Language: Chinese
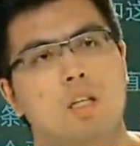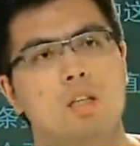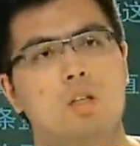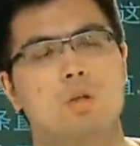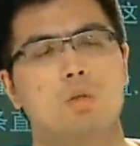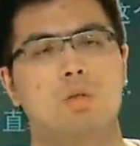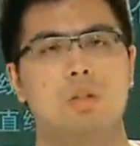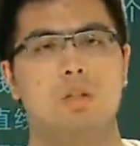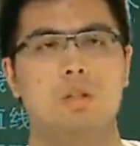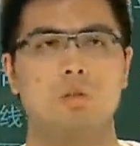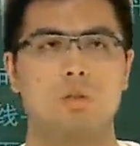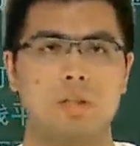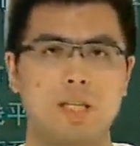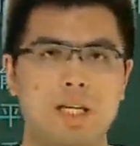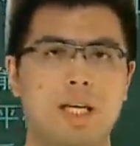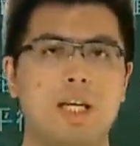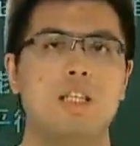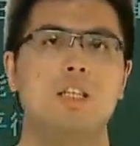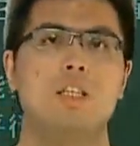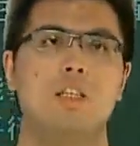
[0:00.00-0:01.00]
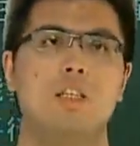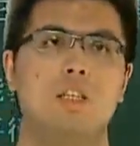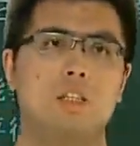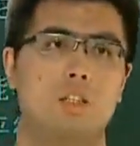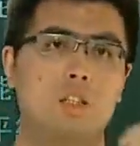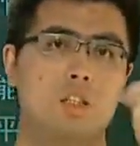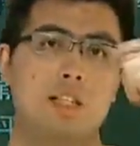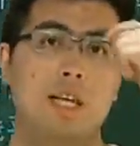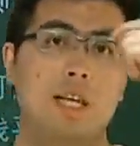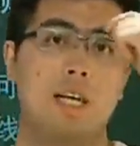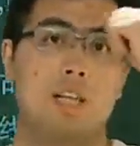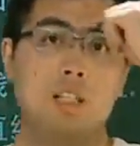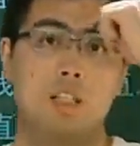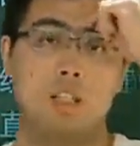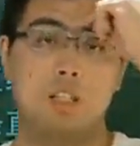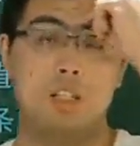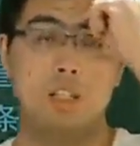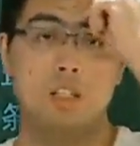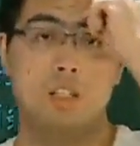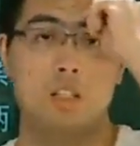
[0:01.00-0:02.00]
这种的这种概念题是大家
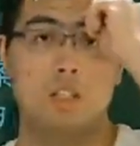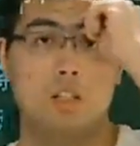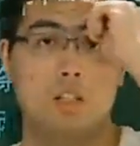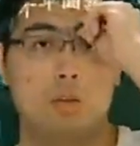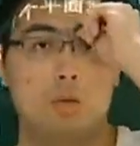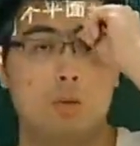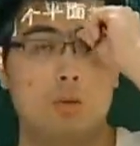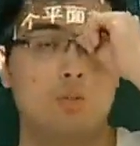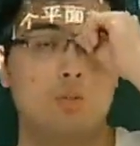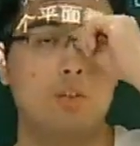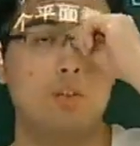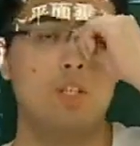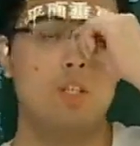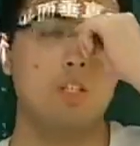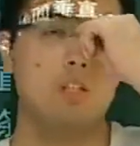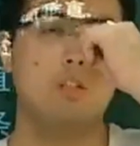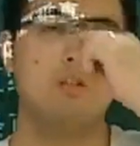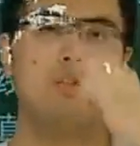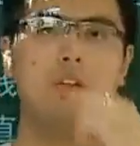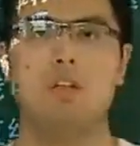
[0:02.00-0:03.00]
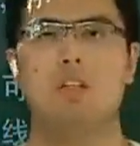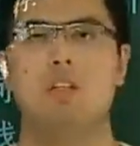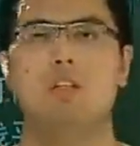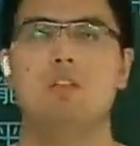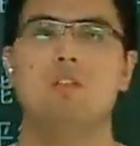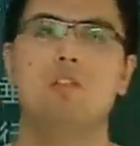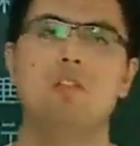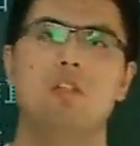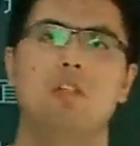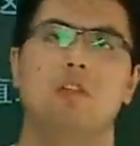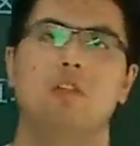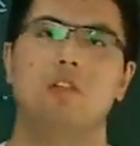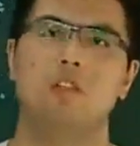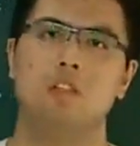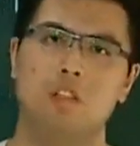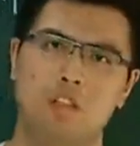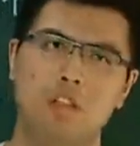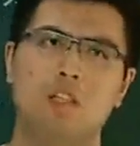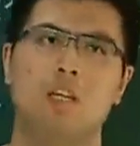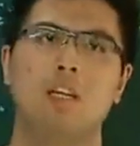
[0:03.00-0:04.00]
一定要去非常非常小
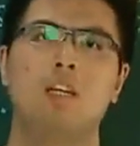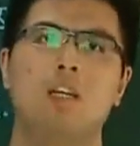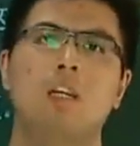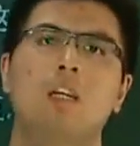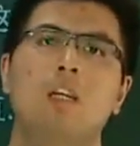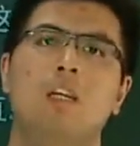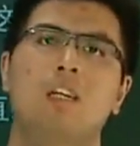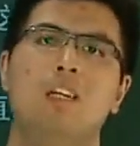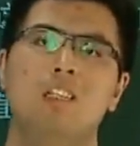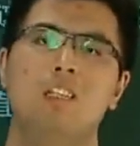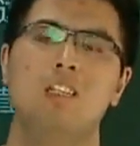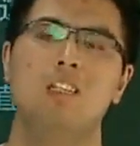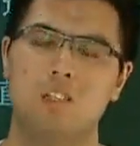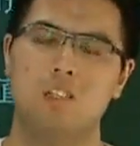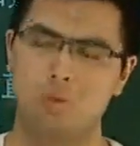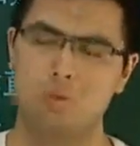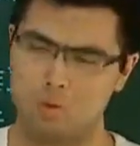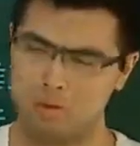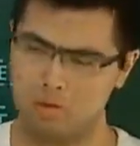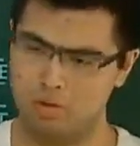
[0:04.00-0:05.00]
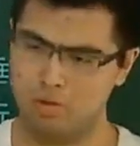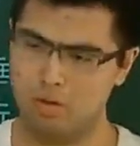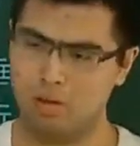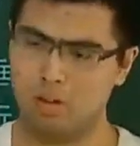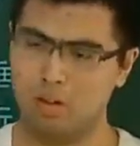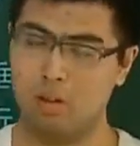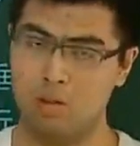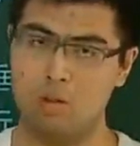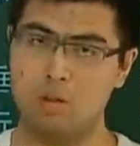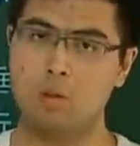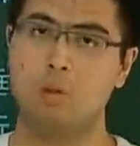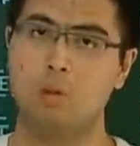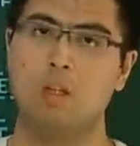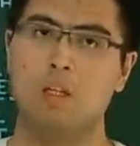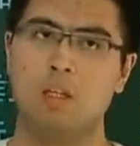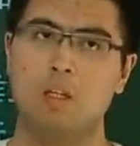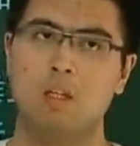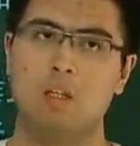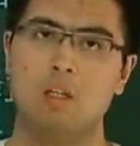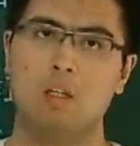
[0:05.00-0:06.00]
心的啊，这个很多时候呢考试都会
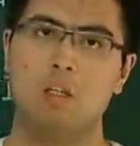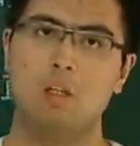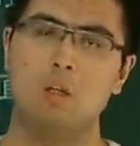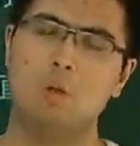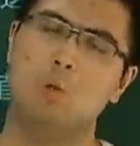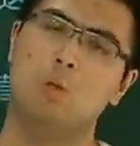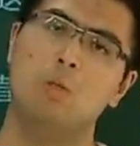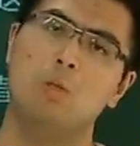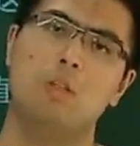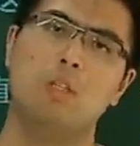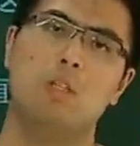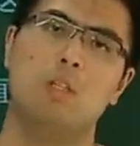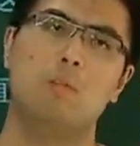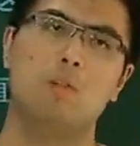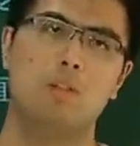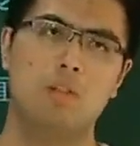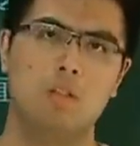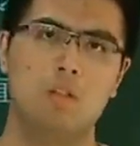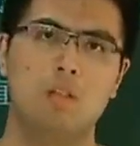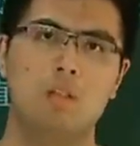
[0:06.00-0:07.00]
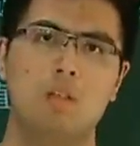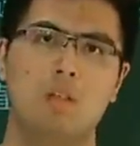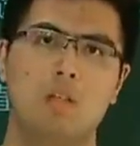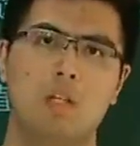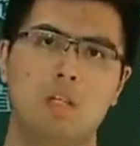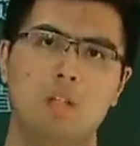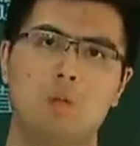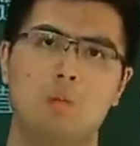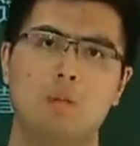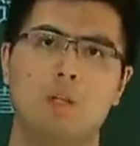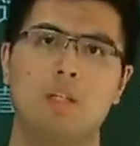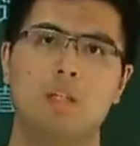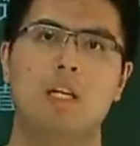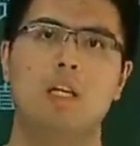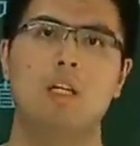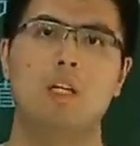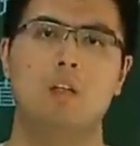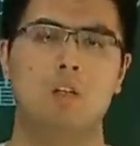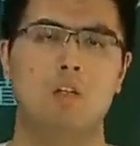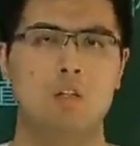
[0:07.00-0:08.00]
考。无论是咱们的小考还是我们的大
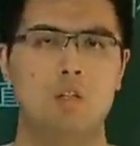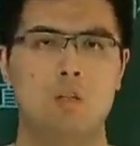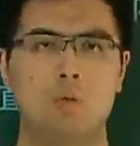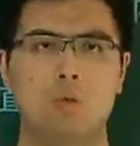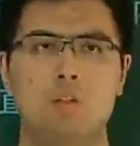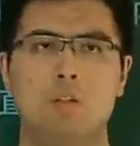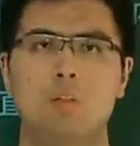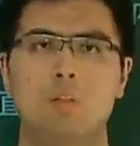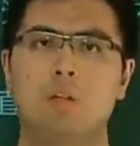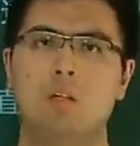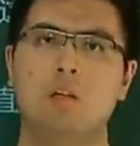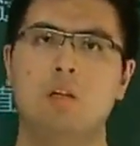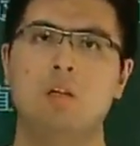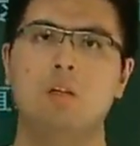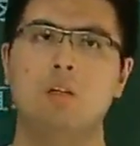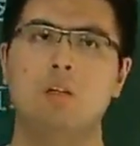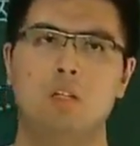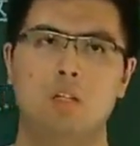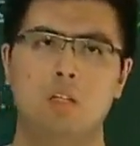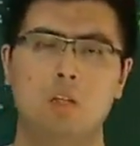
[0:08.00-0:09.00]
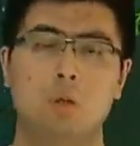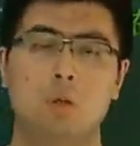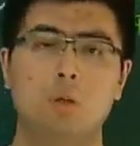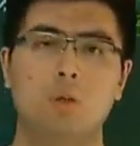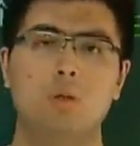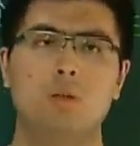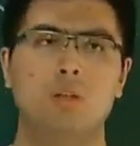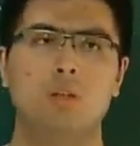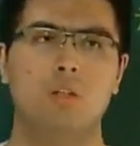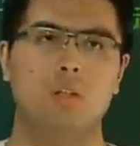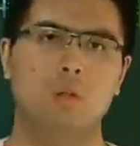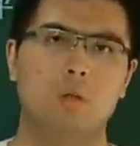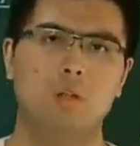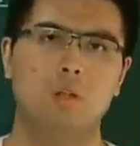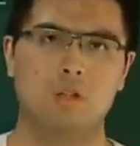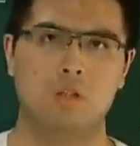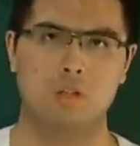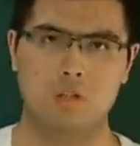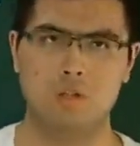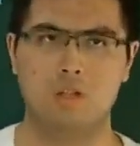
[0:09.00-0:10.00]
考，甚至说咱们的高考啊，都有可能
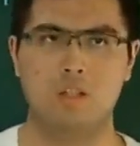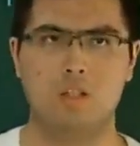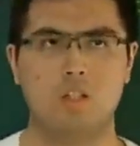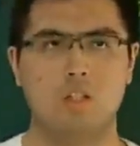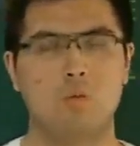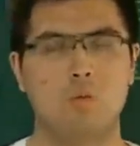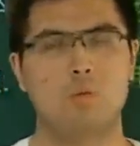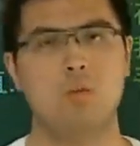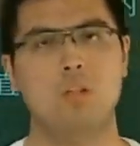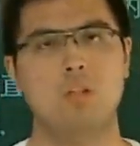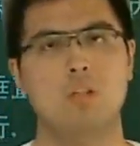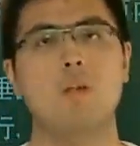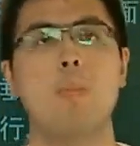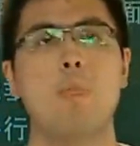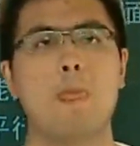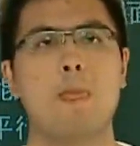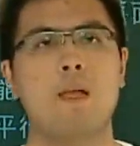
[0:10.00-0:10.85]
会涉及。所以呢，